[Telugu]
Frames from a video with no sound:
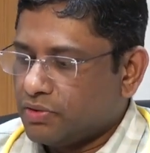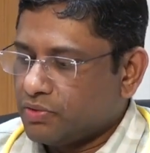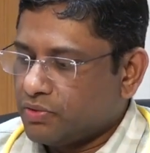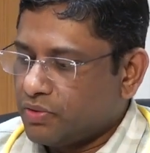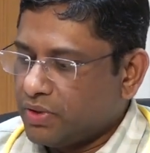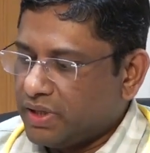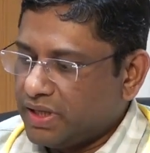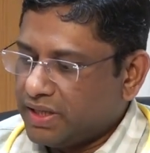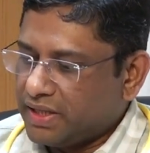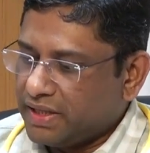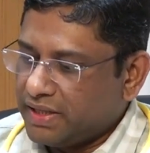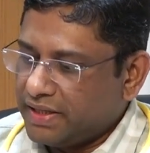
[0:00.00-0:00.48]
సో
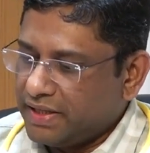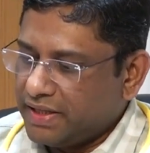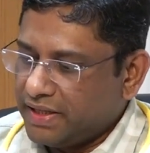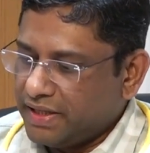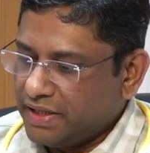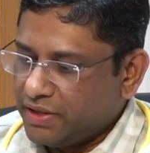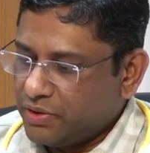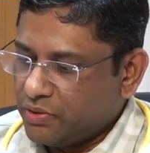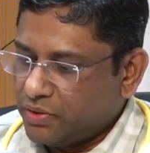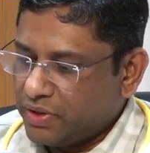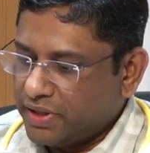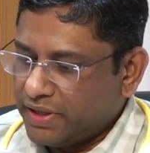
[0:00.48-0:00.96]
ఈ
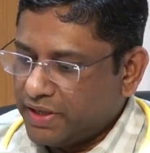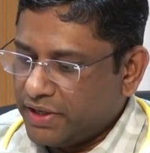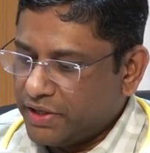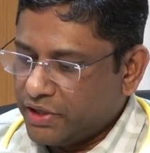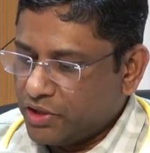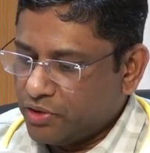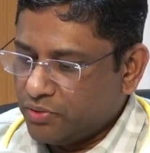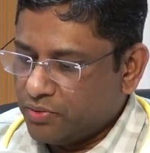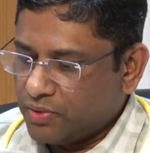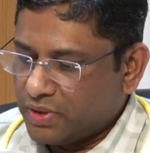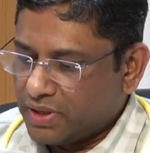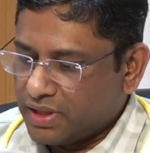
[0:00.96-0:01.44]
కిడ్నీ యూరిన్
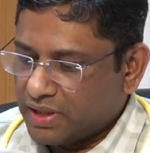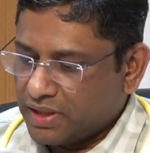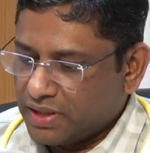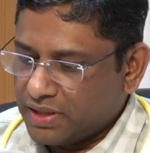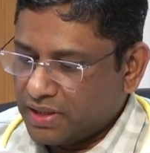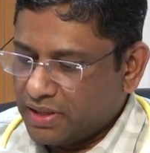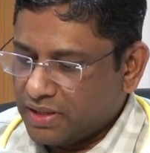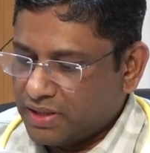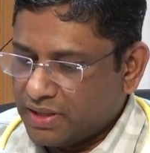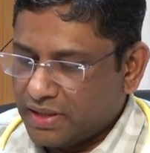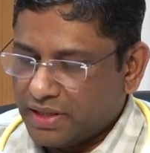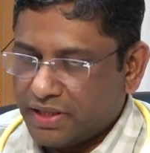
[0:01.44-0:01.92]
ట్యూబ్
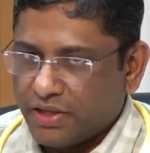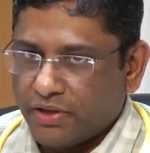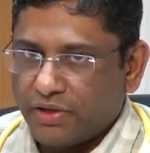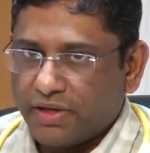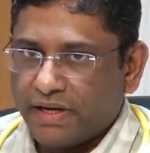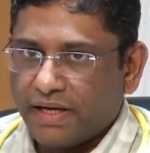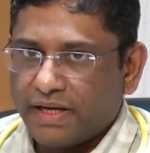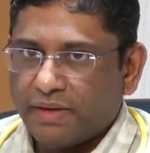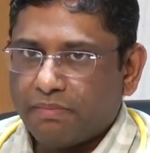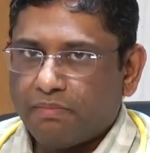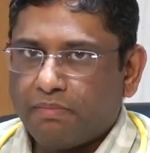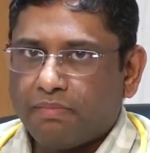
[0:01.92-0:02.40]
ఉంటుంది ఇది
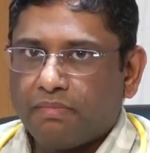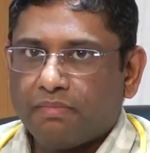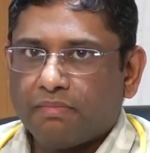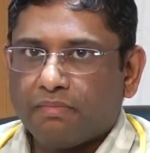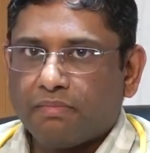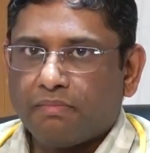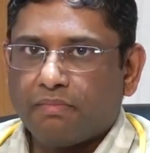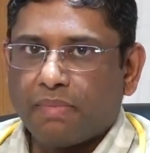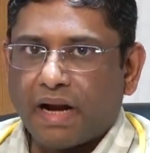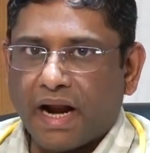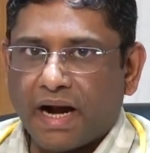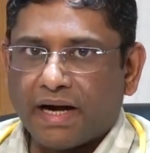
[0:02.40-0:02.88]
కిడ్నీ
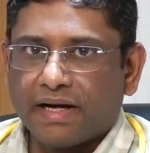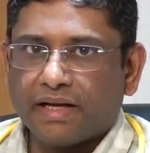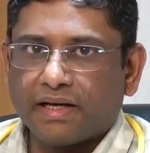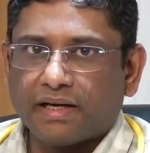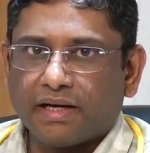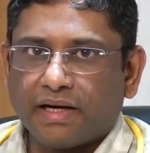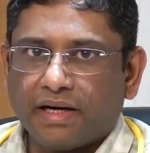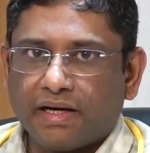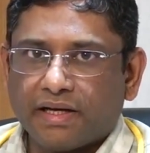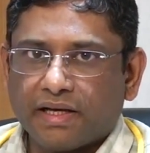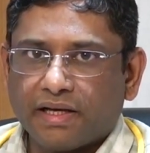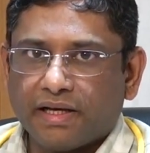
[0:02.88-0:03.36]

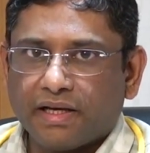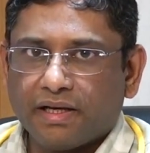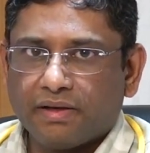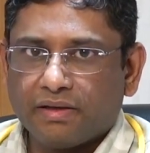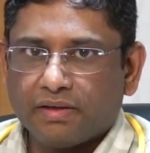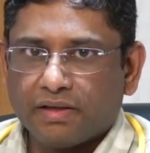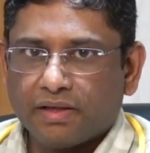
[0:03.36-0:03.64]
బ్లాడర్ అంటే